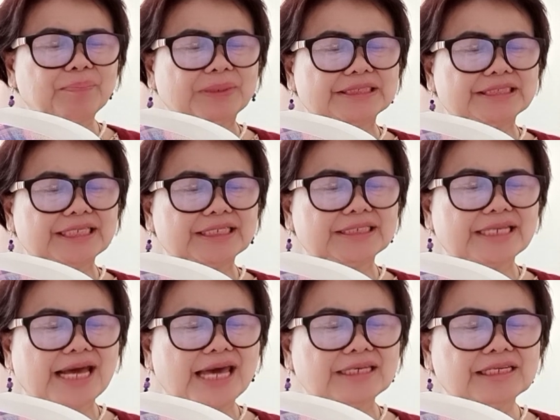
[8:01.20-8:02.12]
เป็นเช่น
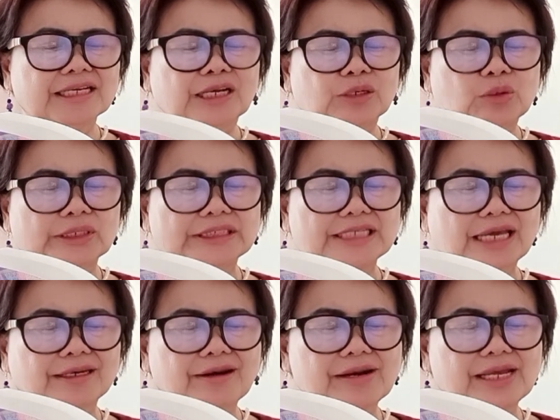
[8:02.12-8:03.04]
นั้น โดยจัด
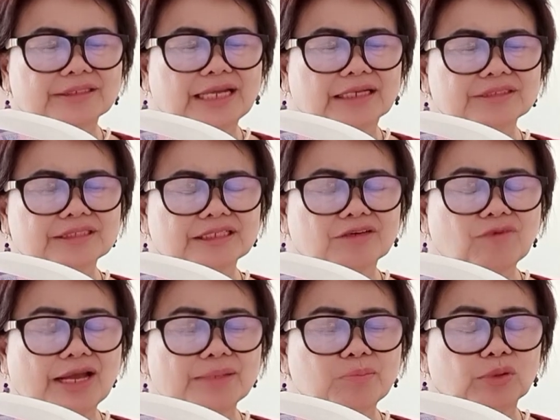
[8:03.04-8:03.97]
เรียงหนังสือ
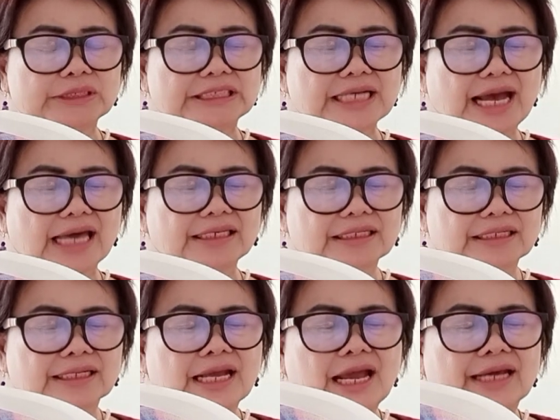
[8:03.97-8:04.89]
ไว้บนชั้น
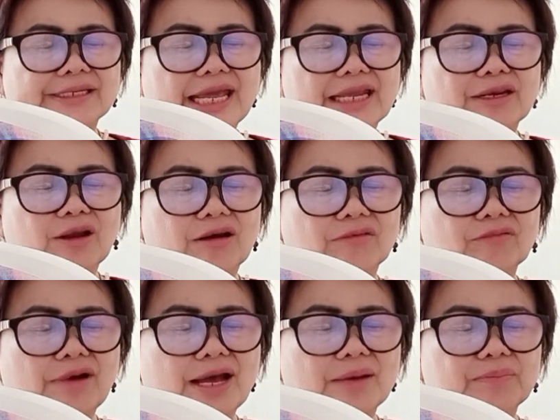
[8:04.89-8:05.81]
แน่นอน
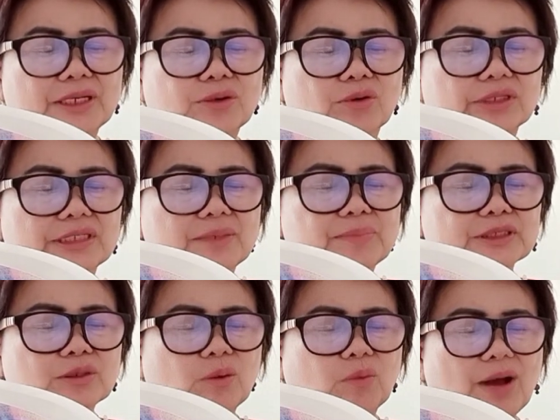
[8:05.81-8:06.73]
ว่ามีคนที่ประ
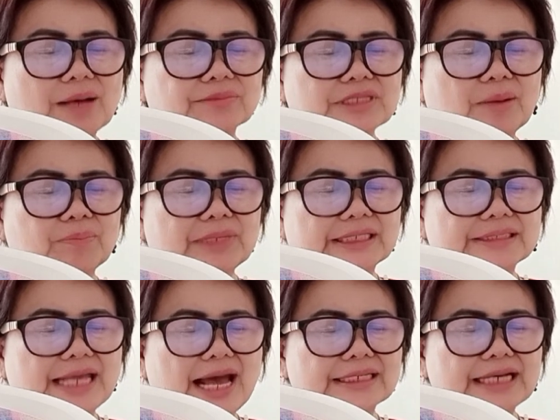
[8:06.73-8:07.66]
สบความสำเร็จ
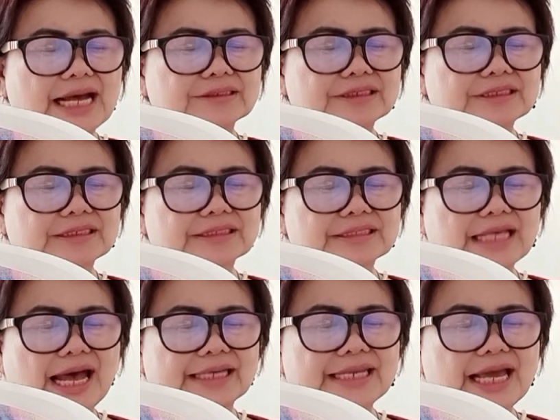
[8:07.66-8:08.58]
ทางการศึกษา
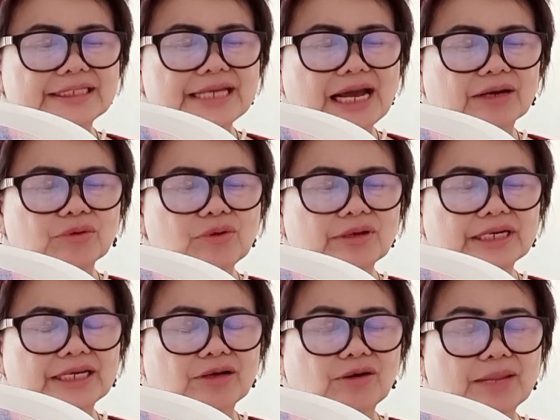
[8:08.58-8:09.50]
ได้อย่างรวด
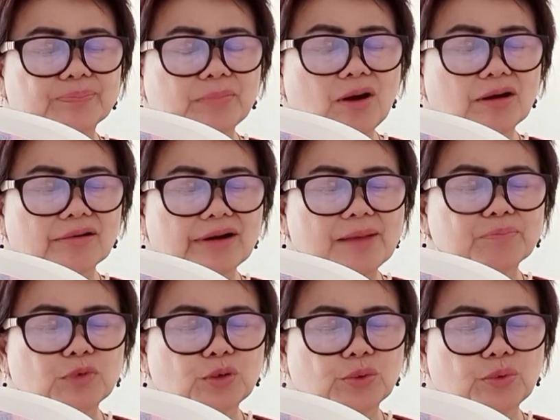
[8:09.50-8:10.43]
เร็วและเพราะ
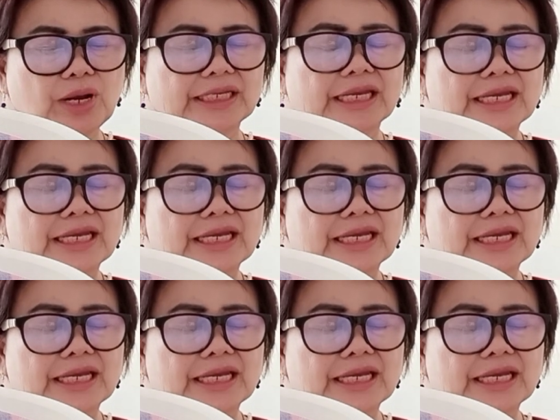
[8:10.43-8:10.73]
ร่ำรวย